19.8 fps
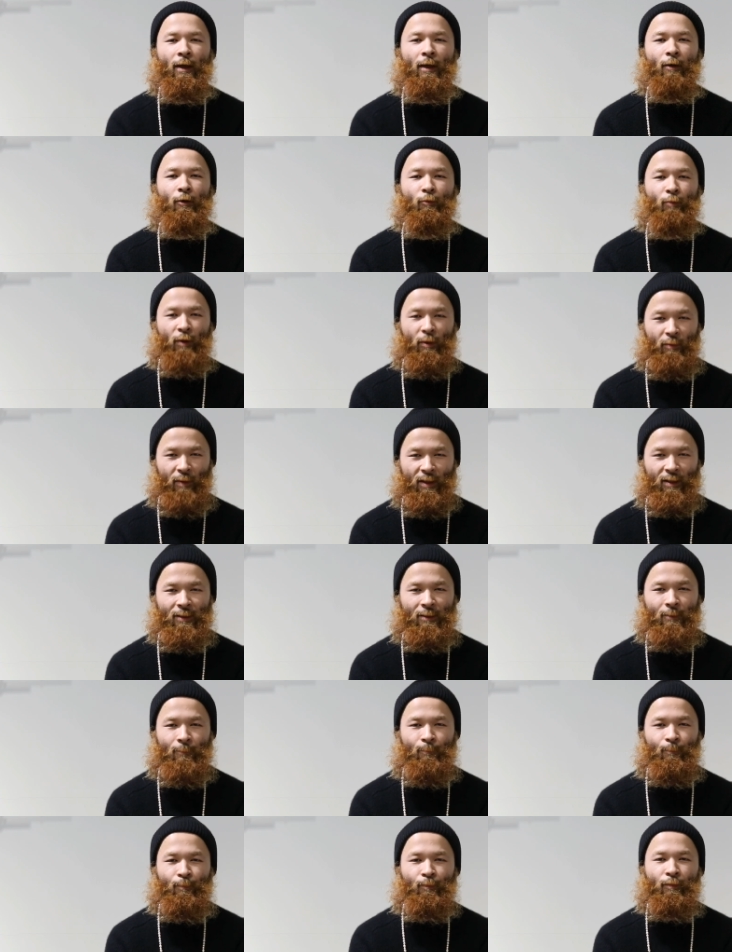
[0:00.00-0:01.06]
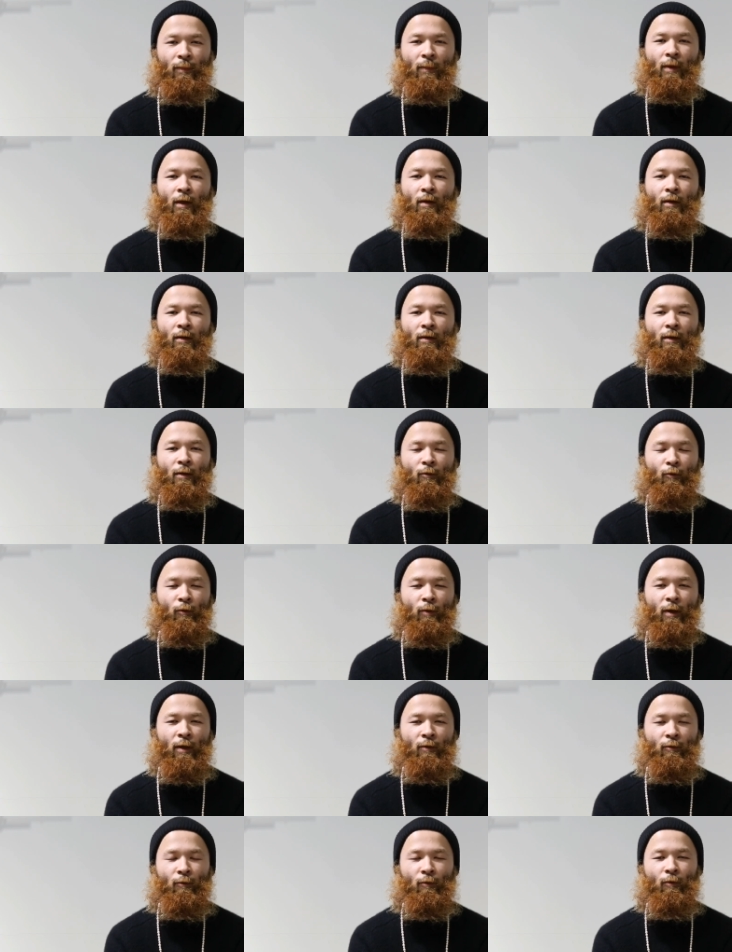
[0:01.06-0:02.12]
えー、思います。で今
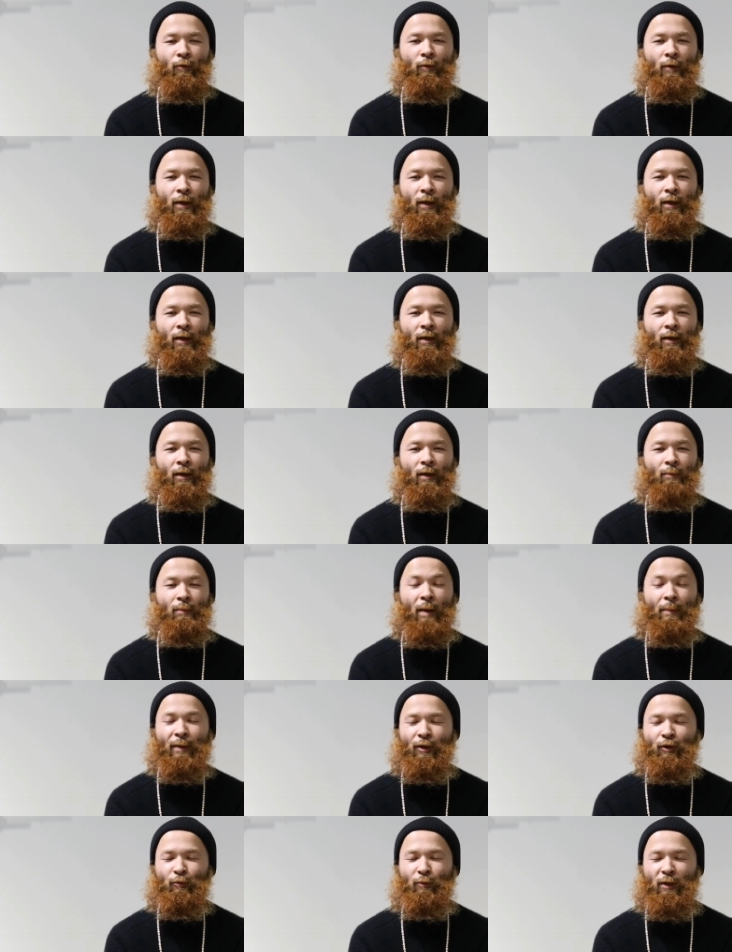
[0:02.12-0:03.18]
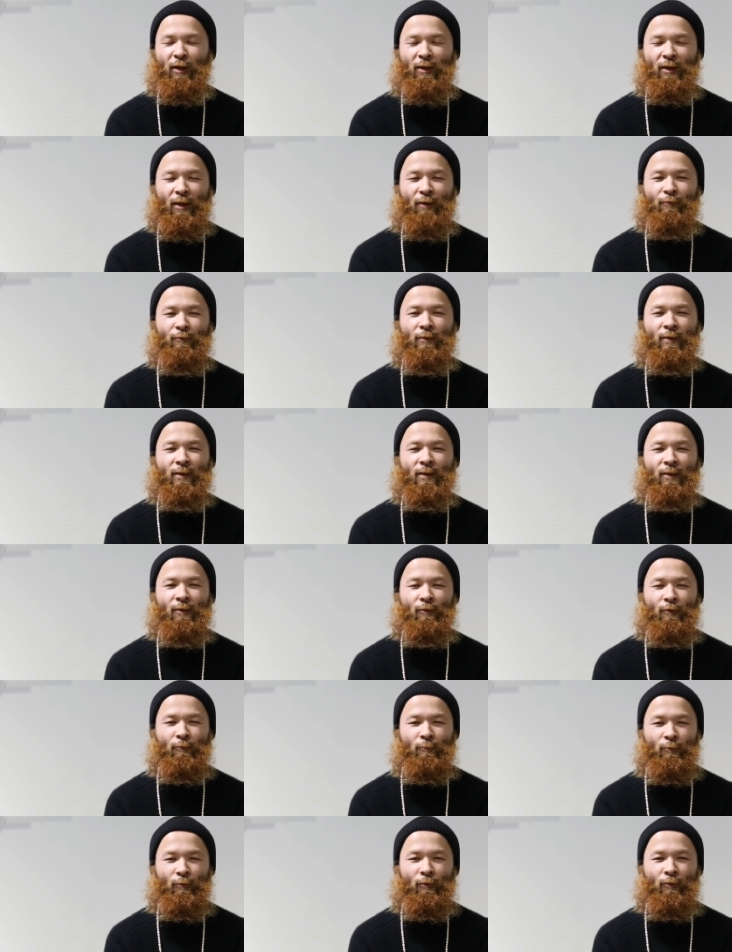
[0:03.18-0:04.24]
回の、えーまあ、まとめになるんですけ
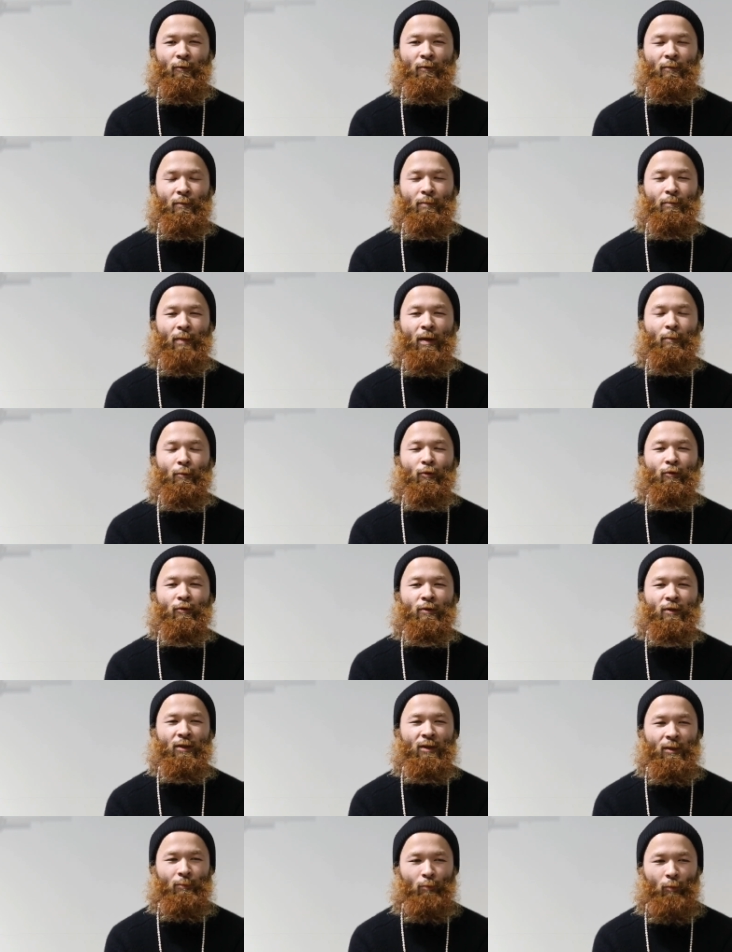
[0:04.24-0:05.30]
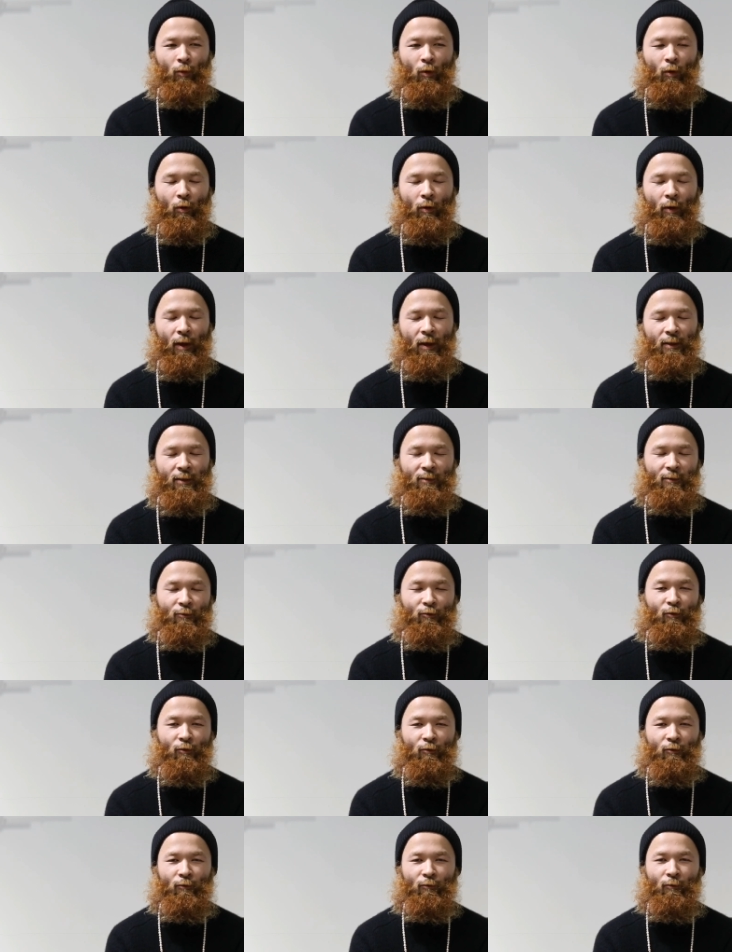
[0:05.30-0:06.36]
れども、まあ、僕自身も、えー、す
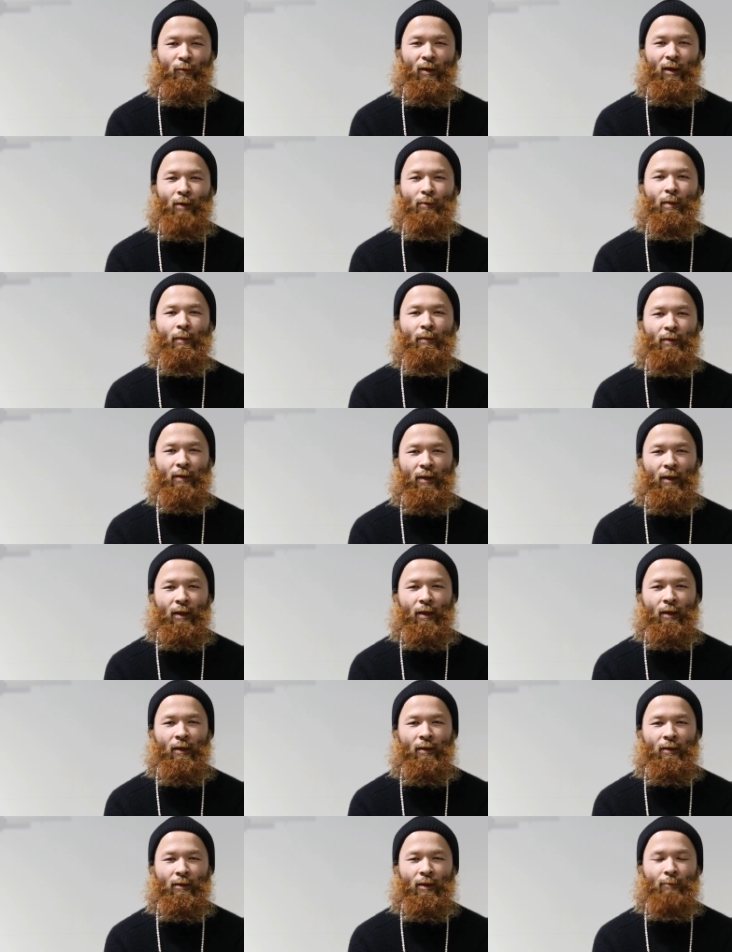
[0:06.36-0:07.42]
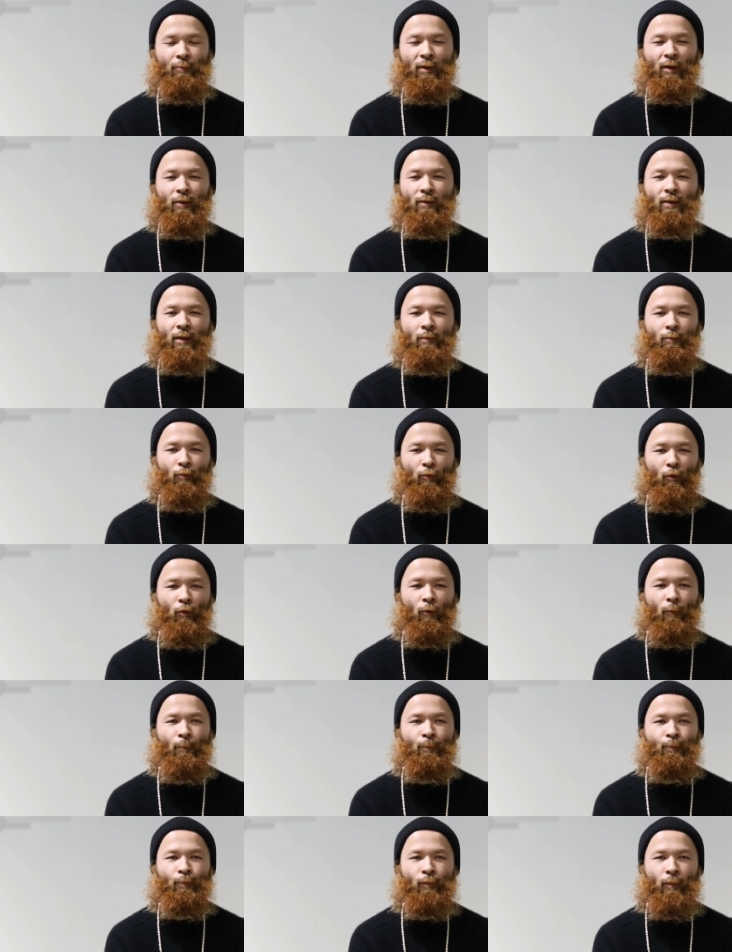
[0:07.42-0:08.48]
ごくわがままで、でピグさん
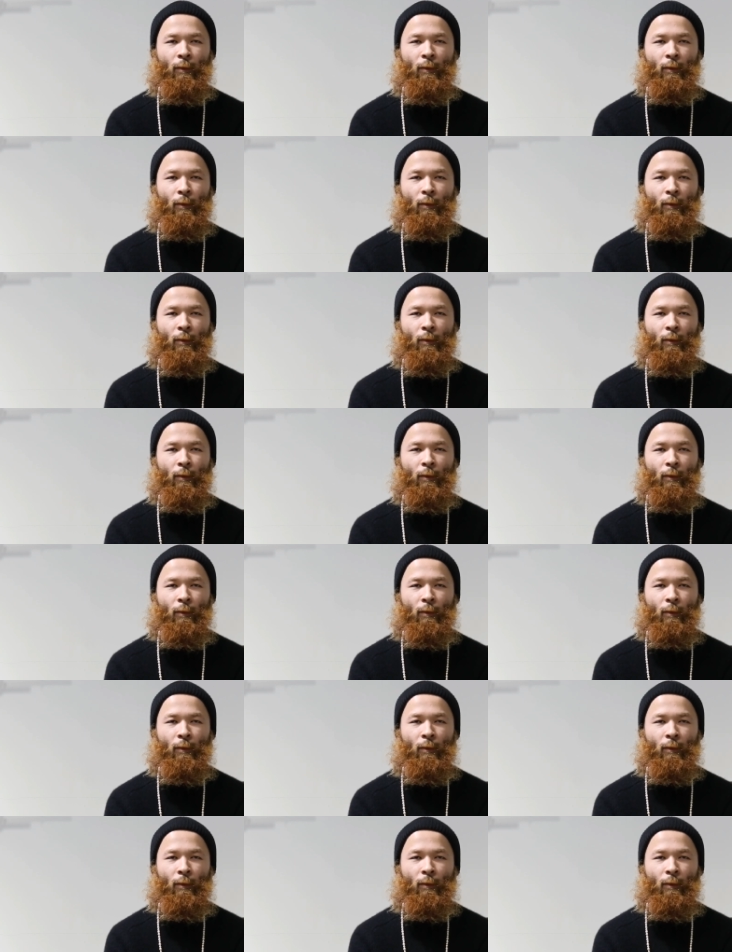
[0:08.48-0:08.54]
も、